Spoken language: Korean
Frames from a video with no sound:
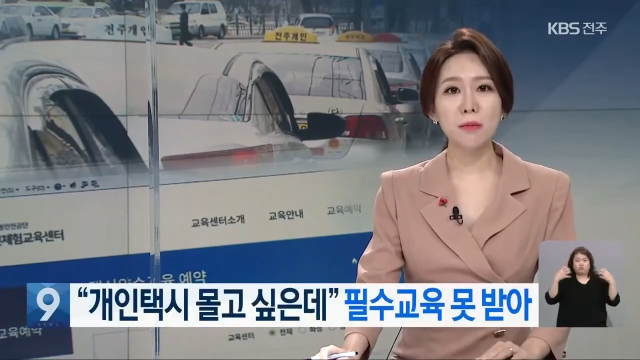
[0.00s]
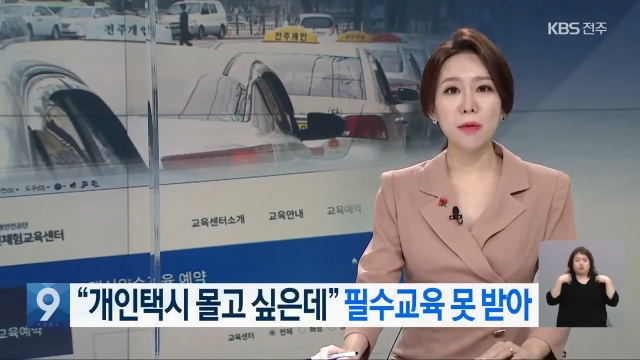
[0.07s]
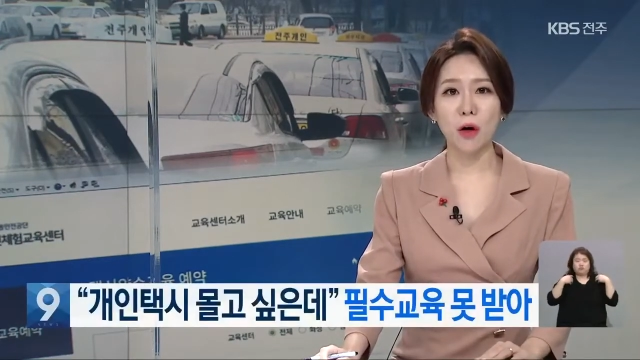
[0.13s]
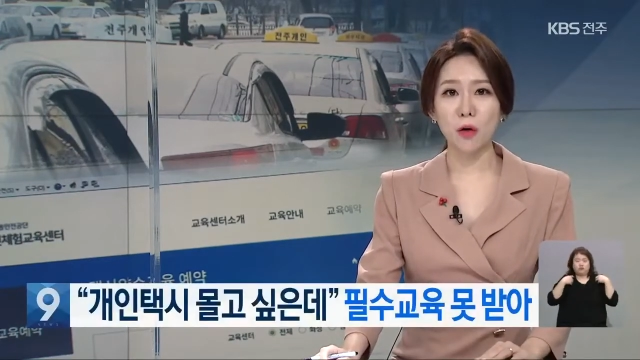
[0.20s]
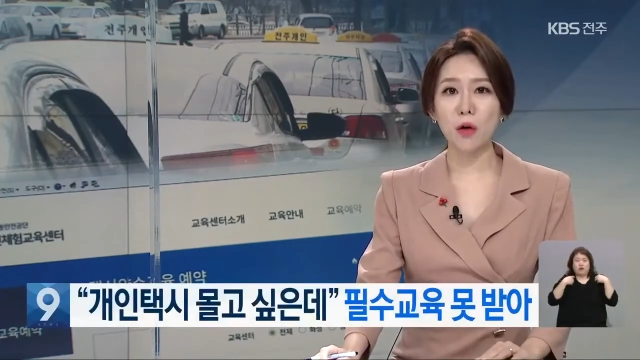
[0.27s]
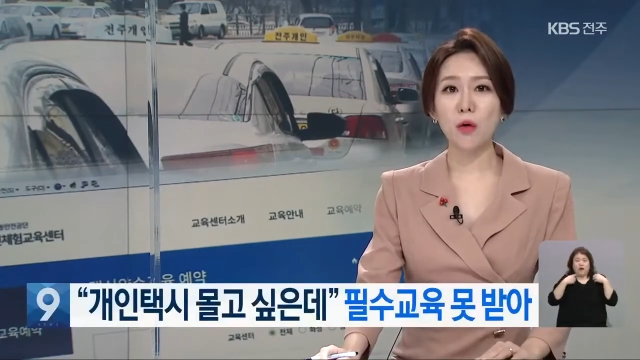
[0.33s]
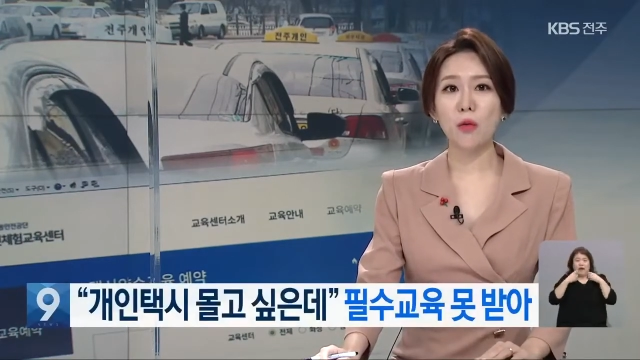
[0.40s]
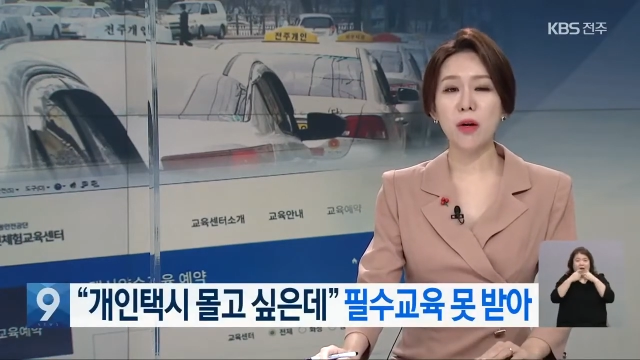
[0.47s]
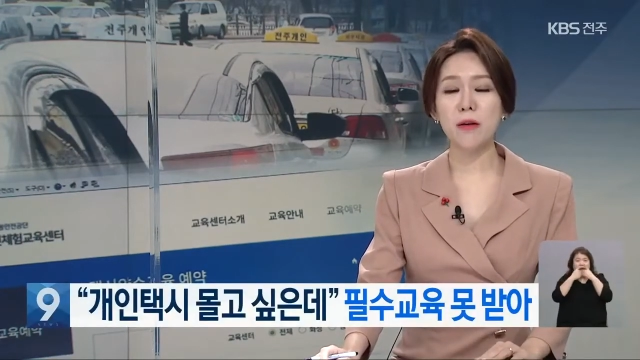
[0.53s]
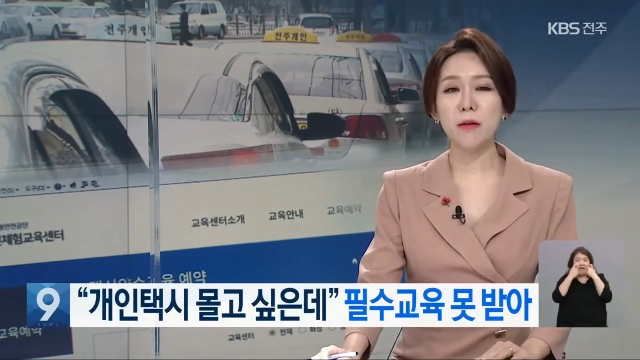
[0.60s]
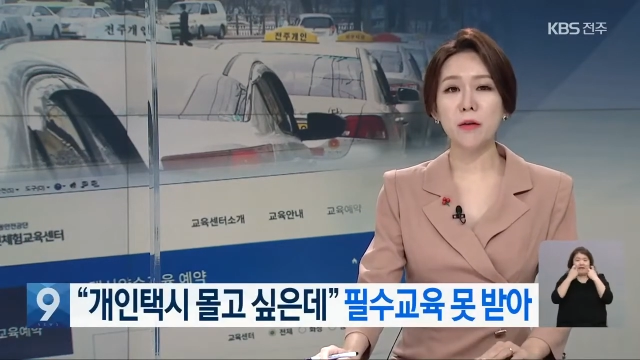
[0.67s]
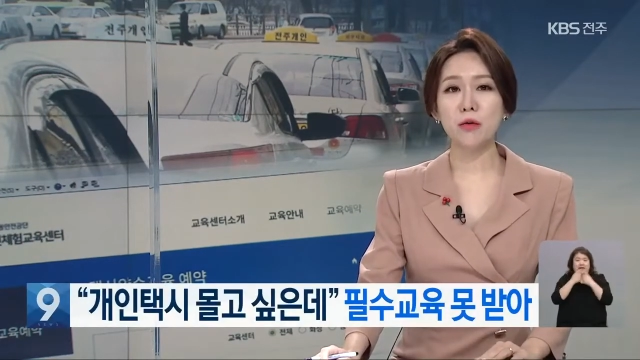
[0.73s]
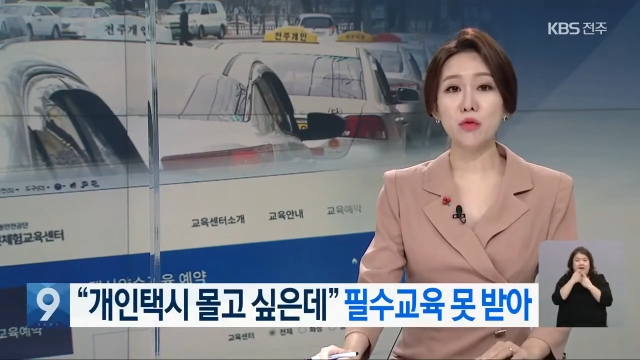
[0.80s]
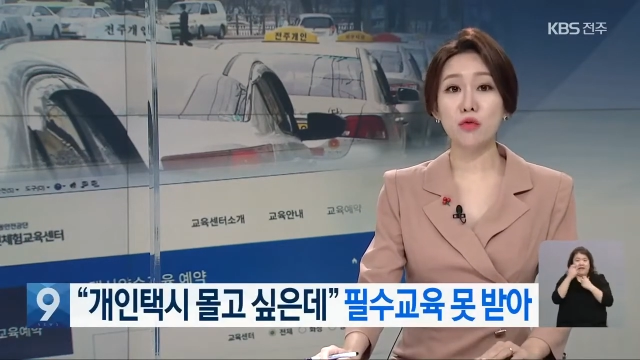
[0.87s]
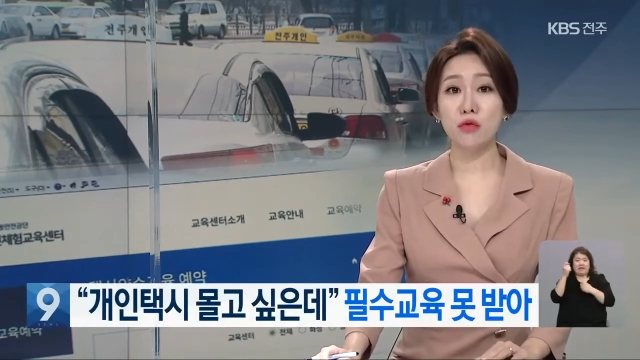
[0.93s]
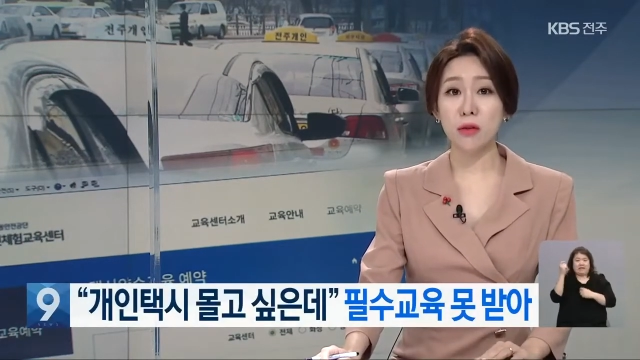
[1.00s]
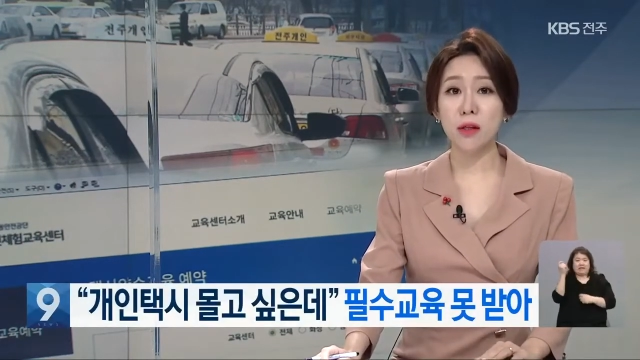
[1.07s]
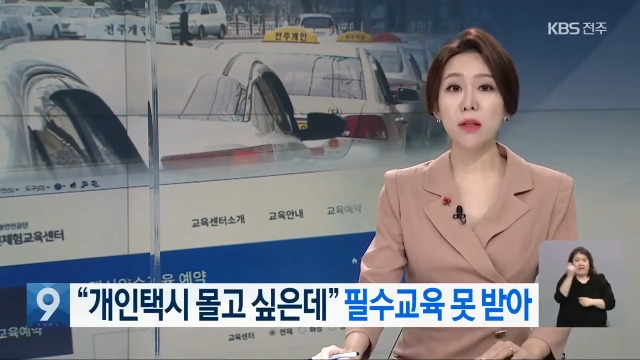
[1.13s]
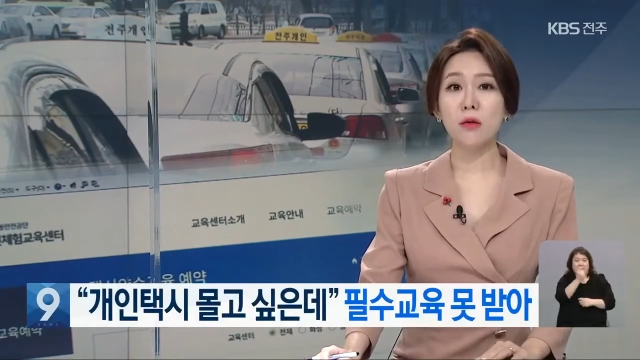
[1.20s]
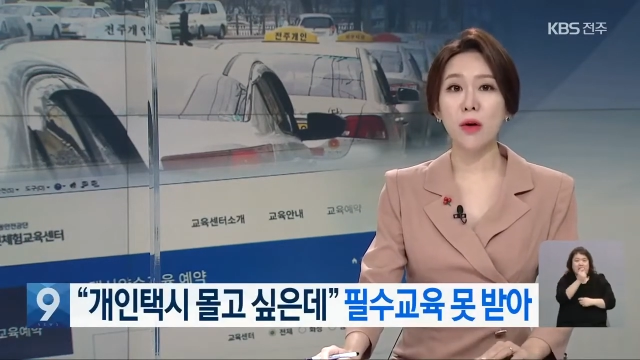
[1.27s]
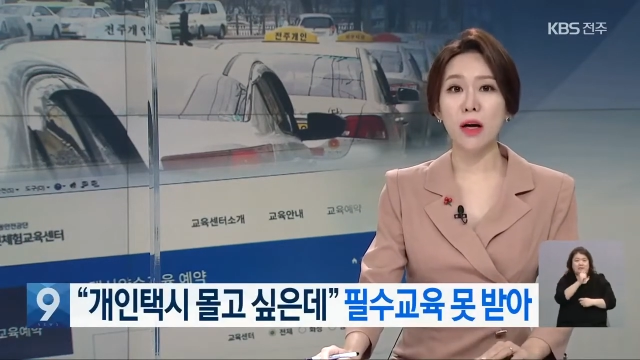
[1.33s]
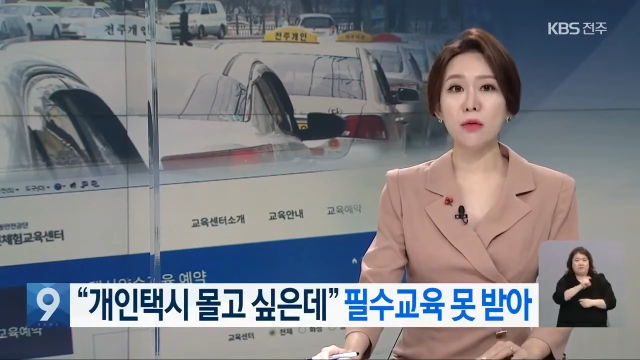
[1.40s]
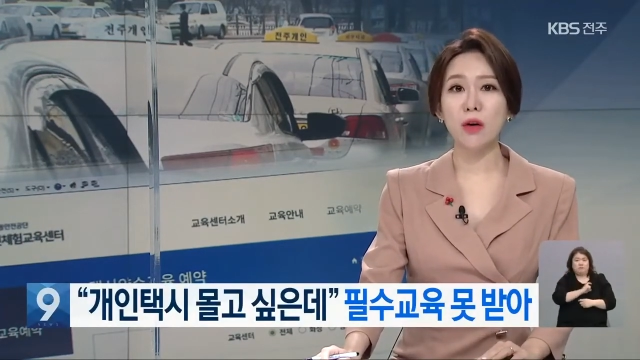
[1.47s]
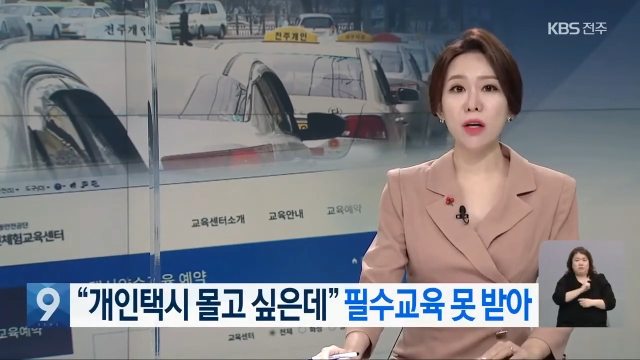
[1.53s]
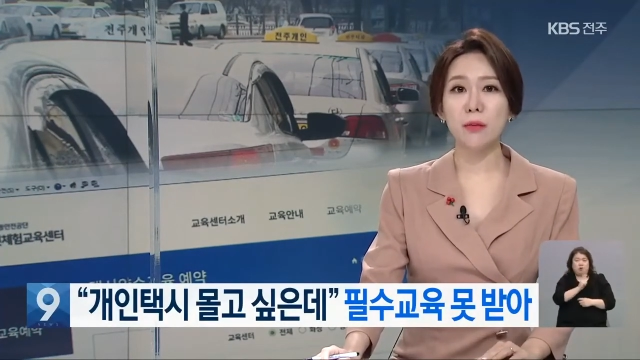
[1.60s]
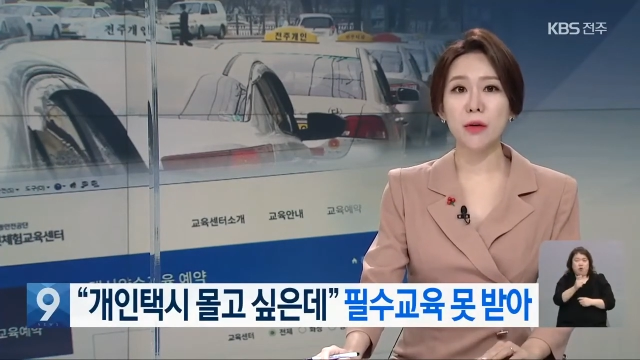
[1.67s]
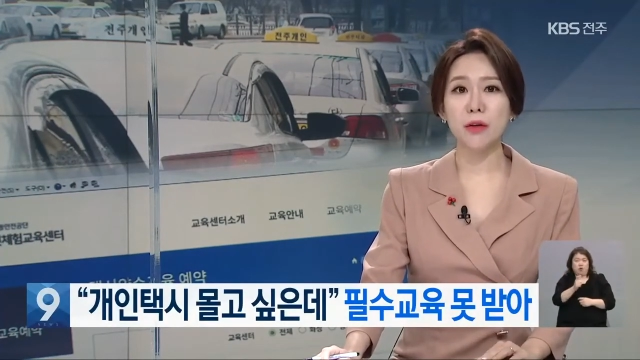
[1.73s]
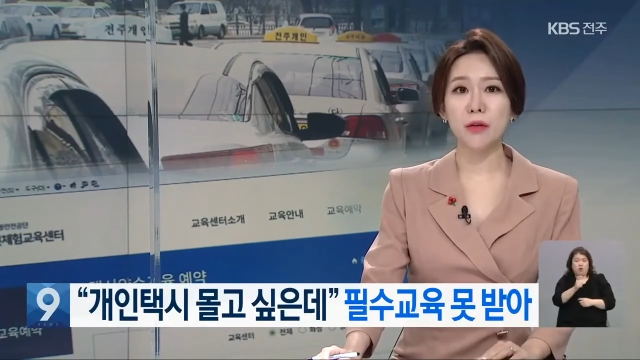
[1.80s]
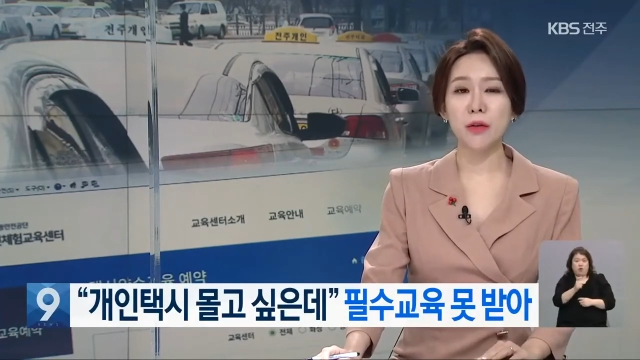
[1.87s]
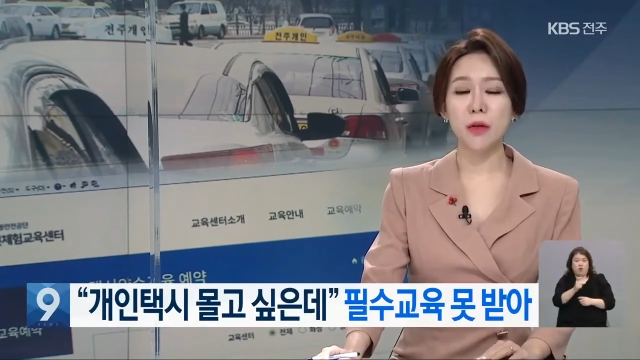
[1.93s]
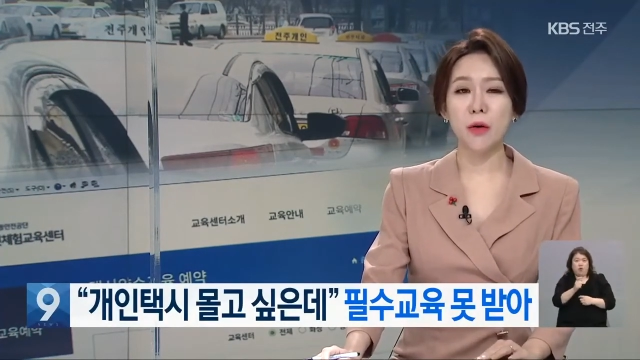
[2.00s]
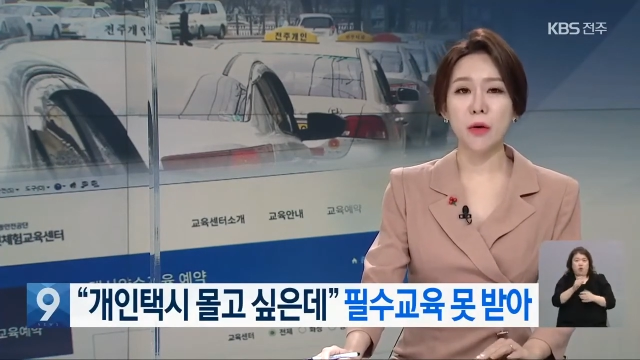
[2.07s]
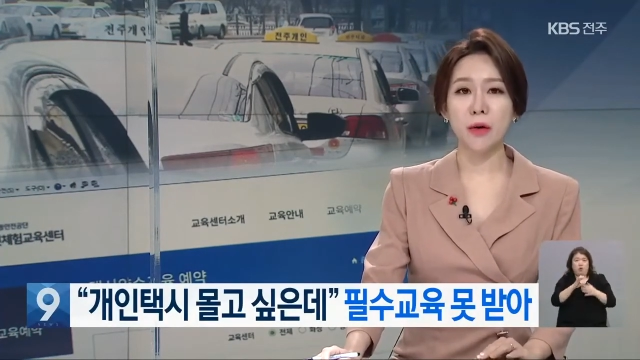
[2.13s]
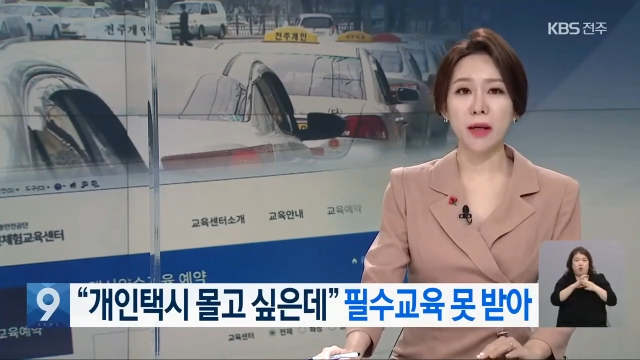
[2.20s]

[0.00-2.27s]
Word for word: 면허 관련 규제를 완화하면서